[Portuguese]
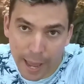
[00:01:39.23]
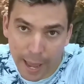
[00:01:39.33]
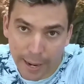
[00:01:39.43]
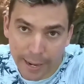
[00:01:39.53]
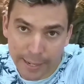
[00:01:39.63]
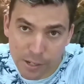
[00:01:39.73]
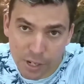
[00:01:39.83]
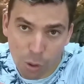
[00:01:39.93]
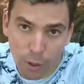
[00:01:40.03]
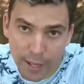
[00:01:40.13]
agradeço
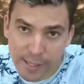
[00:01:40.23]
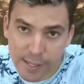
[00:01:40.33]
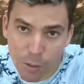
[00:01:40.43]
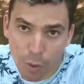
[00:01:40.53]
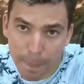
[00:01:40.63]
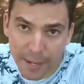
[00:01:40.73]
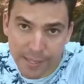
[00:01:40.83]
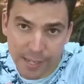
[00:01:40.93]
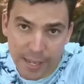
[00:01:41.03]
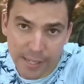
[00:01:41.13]
de coração a
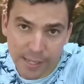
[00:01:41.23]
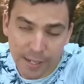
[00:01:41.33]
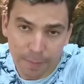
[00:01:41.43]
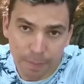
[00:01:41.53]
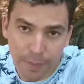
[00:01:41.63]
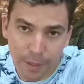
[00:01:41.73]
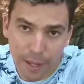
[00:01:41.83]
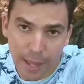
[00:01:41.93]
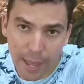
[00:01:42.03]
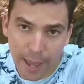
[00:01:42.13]
presença
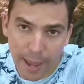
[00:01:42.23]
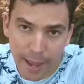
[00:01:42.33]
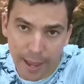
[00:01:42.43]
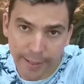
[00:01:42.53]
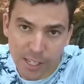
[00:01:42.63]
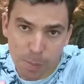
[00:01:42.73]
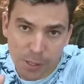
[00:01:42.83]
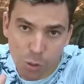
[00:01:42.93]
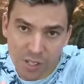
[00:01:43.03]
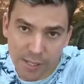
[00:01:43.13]
é, das
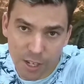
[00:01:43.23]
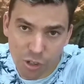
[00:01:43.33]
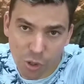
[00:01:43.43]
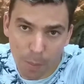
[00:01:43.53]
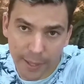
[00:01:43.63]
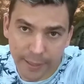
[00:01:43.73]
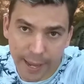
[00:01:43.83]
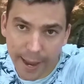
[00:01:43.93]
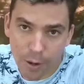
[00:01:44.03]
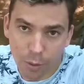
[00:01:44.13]
pessoas que deixam seu
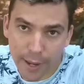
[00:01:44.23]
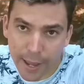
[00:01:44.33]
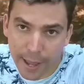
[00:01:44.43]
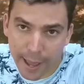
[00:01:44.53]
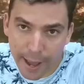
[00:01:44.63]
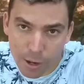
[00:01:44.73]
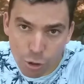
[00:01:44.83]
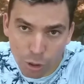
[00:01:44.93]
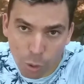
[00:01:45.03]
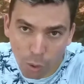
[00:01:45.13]
comentário, é,
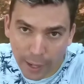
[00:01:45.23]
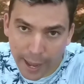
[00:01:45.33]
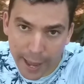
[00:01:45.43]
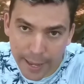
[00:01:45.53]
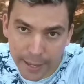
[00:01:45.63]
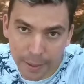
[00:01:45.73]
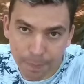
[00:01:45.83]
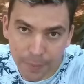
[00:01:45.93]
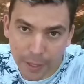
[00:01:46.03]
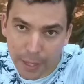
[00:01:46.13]
ajude com o like.
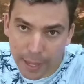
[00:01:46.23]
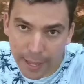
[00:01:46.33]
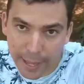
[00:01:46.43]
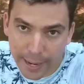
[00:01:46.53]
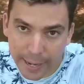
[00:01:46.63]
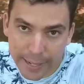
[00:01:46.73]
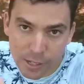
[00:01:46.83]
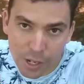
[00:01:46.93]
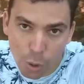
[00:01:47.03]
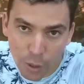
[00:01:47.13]
É,
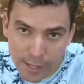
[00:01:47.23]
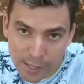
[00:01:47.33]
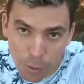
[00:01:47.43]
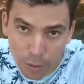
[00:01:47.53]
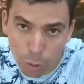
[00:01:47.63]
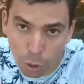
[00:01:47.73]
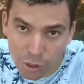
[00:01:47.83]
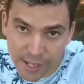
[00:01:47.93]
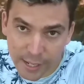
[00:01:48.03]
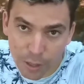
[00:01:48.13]
agradeço de coração a
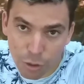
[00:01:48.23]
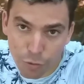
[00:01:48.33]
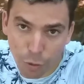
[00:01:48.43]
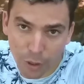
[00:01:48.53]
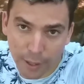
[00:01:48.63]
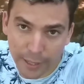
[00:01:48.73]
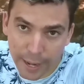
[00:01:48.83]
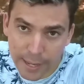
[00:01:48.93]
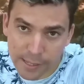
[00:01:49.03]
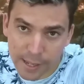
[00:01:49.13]
todos aqui no Divulgando
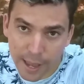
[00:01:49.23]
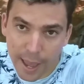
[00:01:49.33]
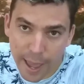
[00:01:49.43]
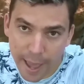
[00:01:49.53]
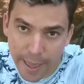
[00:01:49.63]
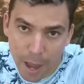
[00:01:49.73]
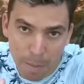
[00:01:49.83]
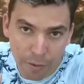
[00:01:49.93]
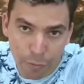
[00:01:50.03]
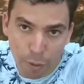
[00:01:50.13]
Canais. E é
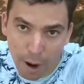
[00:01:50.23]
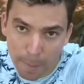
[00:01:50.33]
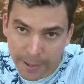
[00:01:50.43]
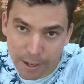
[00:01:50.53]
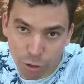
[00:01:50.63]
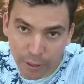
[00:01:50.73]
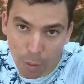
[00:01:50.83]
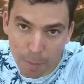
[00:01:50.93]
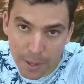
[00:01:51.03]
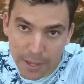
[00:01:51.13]
uma forma de ajudar
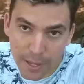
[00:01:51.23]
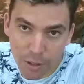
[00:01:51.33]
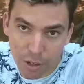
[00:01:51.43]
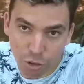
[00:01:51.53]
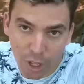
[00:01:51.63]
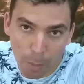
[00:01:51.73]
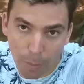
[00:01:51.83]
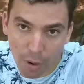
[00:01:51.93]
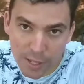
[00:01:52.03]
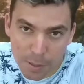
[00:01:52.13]
um amiguinho, de ajudar o
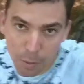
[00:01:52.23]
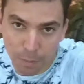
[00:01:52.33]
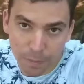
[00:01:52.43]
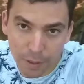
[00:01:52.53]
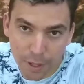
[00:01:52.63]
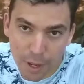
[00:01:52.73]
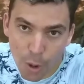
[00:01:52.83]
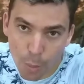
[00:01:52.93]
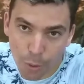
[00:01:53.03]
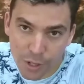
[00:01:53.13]
próximo.
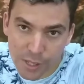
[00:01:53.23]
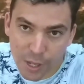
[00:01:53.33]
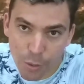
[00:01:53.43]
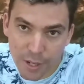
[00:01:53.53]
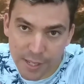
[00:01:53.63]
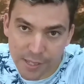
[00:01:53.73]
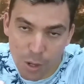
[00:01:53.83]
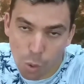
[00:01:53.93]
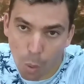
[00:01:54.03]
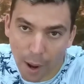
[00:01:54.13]
Por isso que eu iniciei
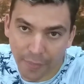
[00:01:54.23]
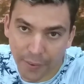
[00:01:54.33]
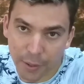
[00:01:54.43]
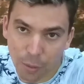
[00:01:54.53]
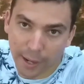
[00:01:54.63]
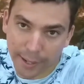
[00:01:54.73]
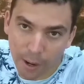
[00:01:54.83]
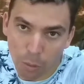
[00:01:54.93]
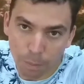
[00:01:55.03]
o quadro aqui no canal.